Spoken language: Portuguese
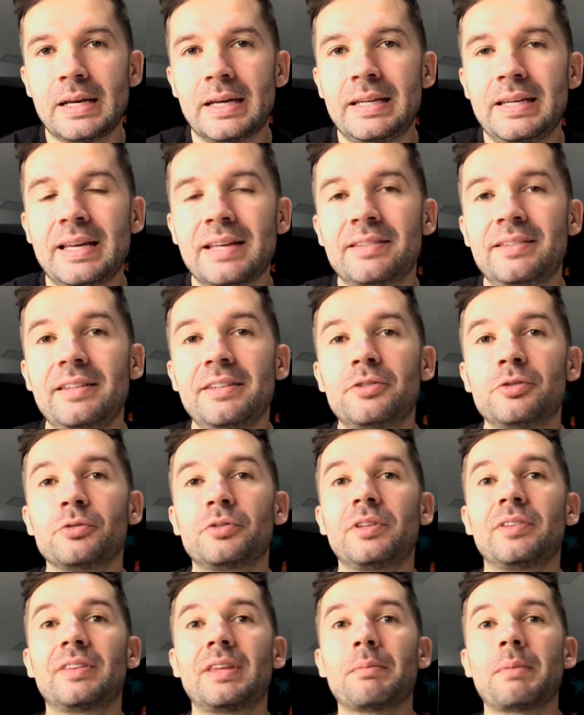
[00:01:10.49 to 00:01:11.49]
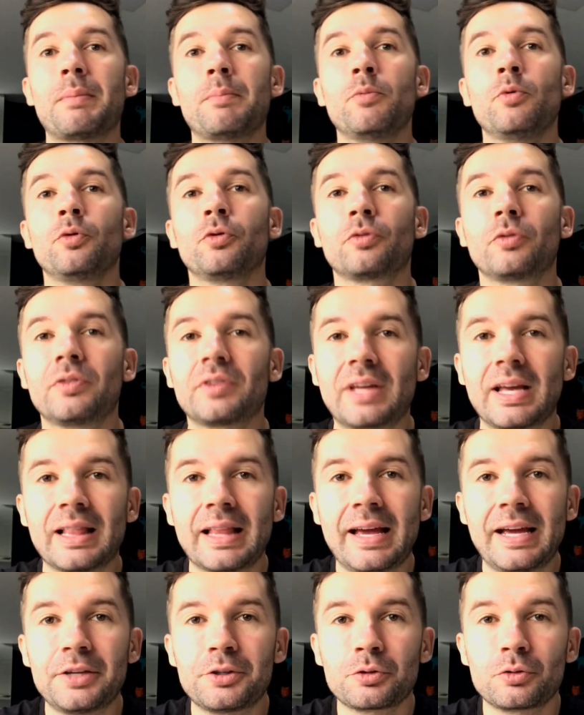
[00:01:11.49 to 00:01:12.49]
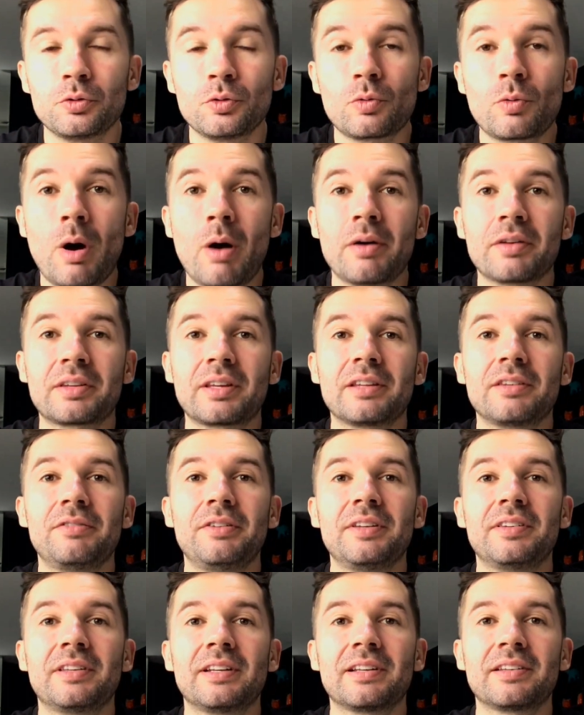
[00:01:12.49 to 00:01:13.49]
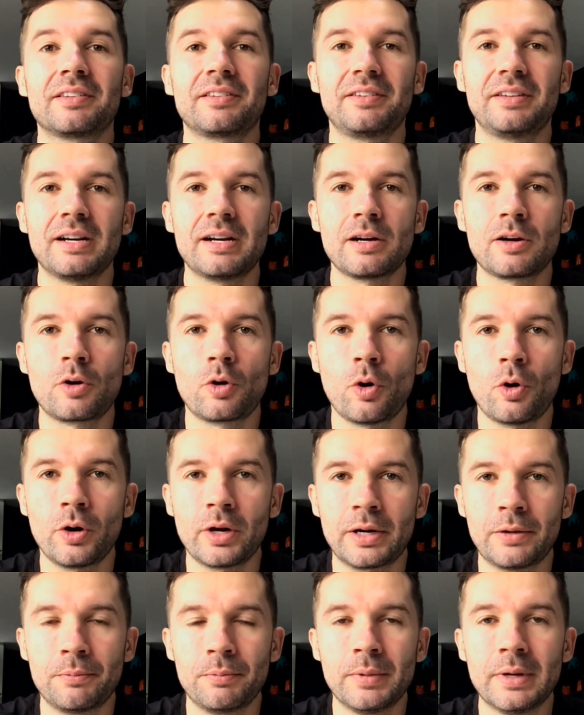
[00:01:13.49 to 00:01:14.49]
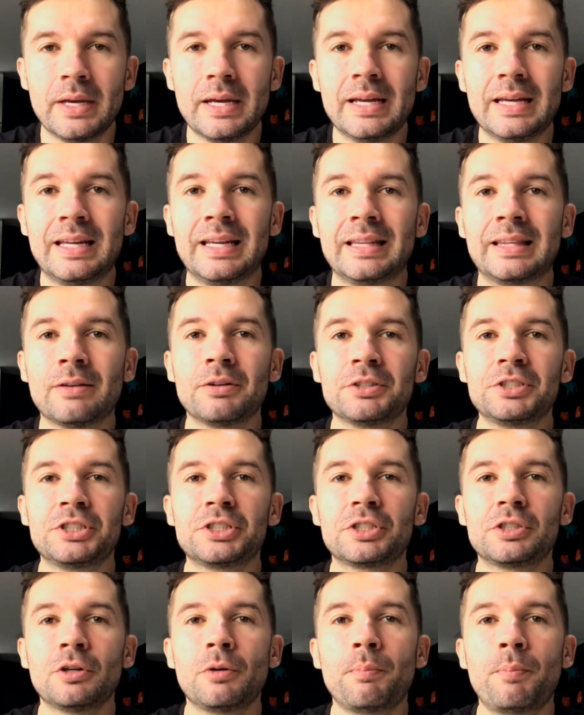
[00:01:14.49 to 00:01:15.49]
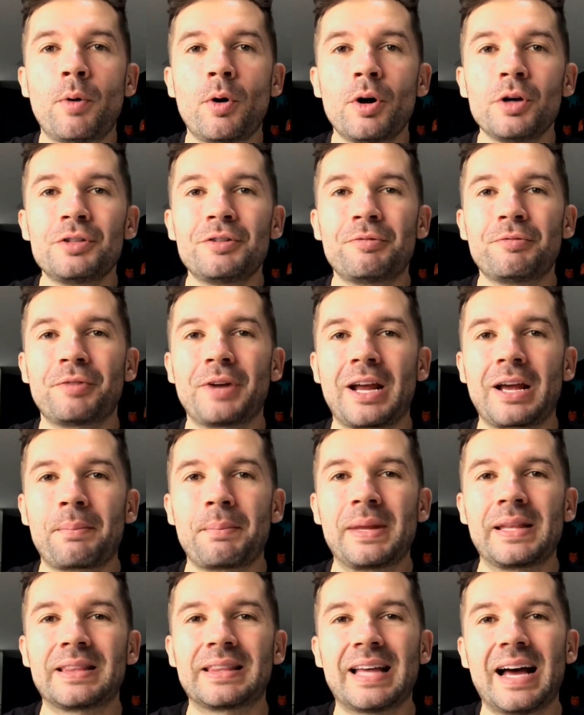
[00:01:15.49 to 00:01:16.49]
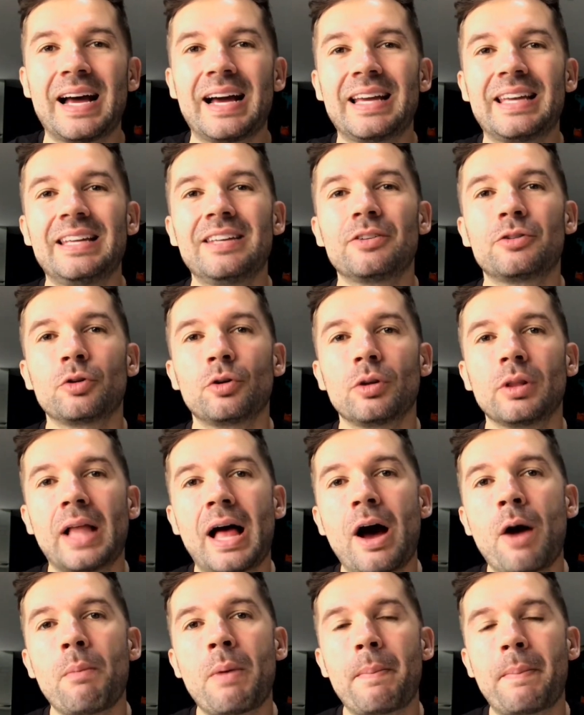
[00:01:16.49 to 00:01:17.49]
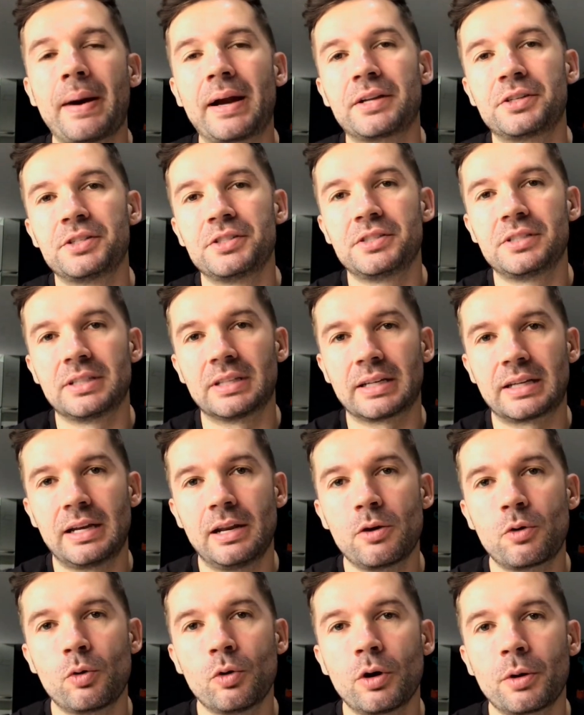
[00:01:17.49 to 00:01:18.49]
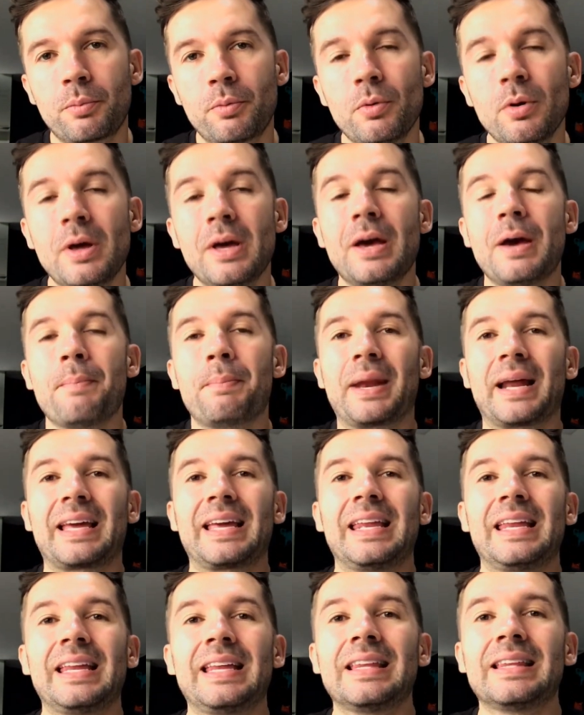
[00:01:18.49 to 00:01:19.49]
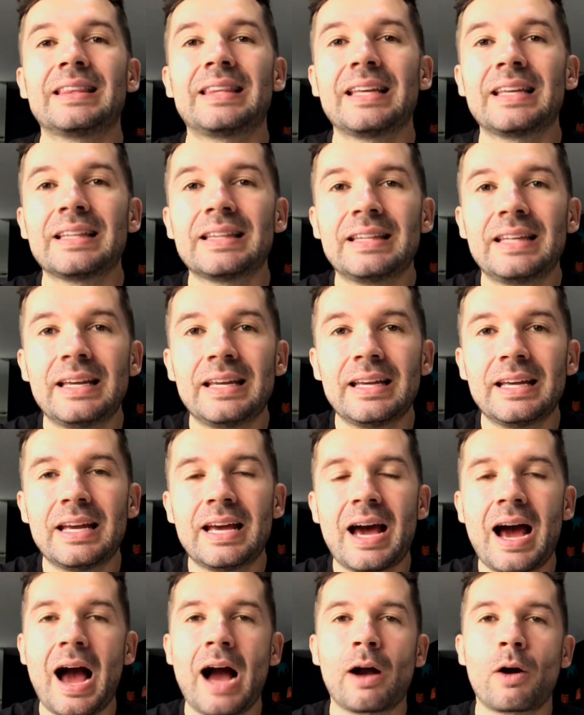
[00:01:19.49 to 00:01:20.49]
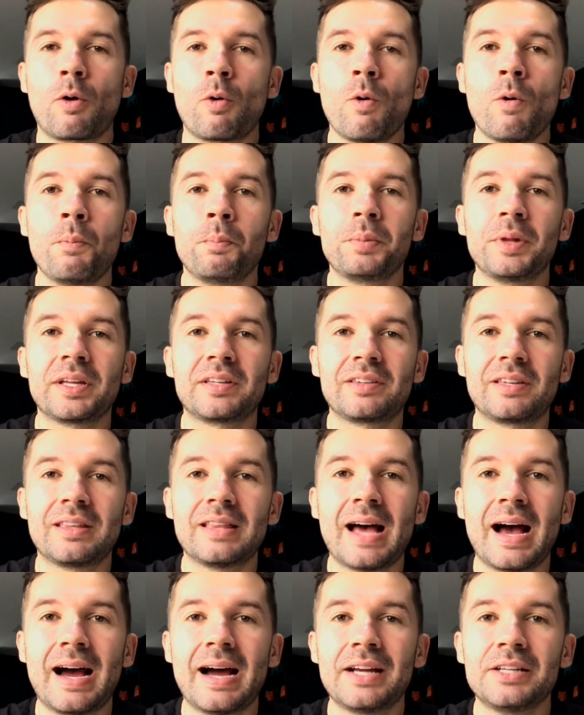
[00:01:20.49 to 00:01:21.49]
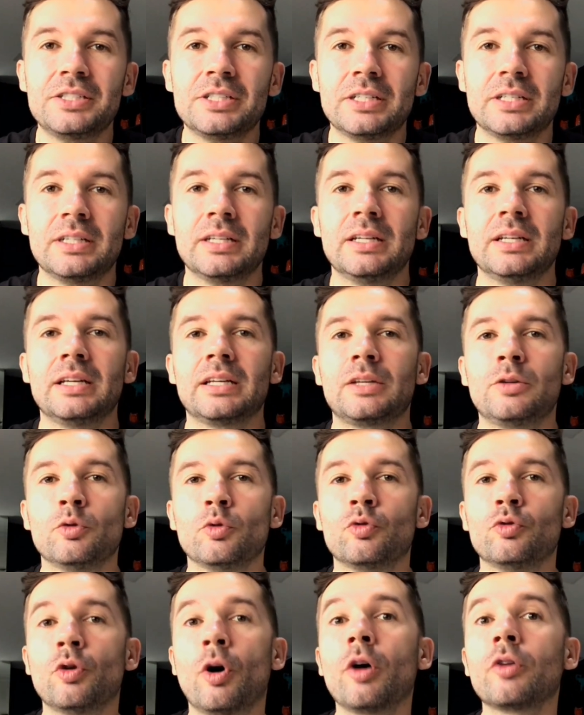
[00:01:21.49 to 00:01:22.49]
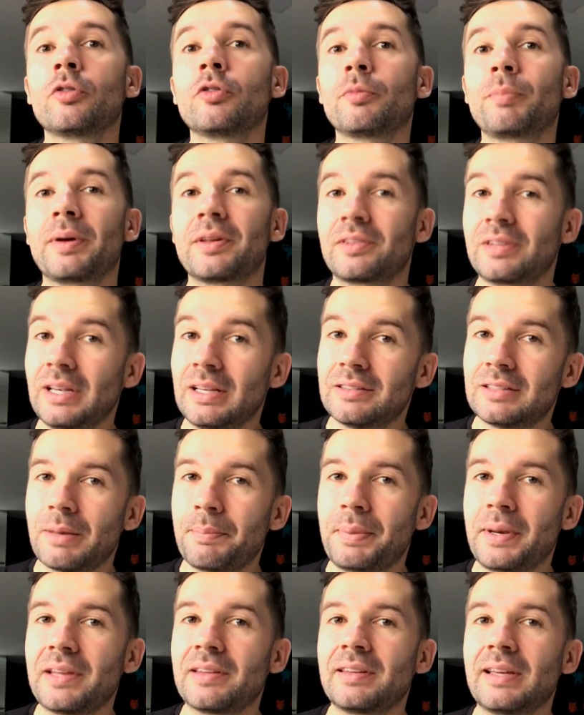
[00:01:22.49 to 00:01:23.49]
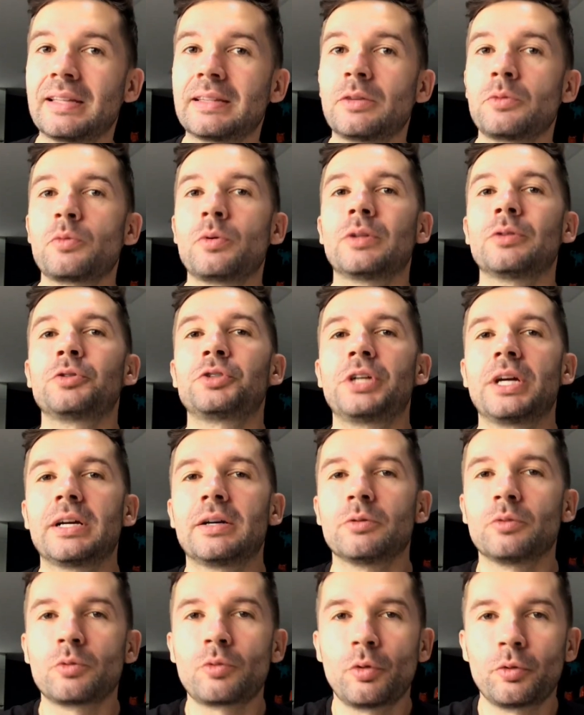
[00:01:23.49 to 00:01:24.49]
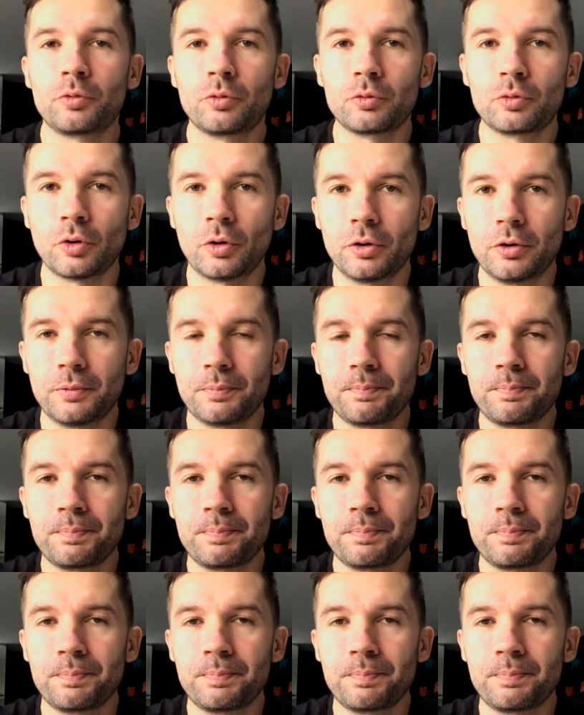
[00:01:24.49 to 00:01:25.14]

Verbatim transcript: E existe um sistema musculoesquelético no qual essas vísceras se ancoram. Então a gente não pode fragmentar e isolar uma partezinha daquele corpo para querer entender a complexidade que os nossos pacientes apresentam quando chegam no consultório.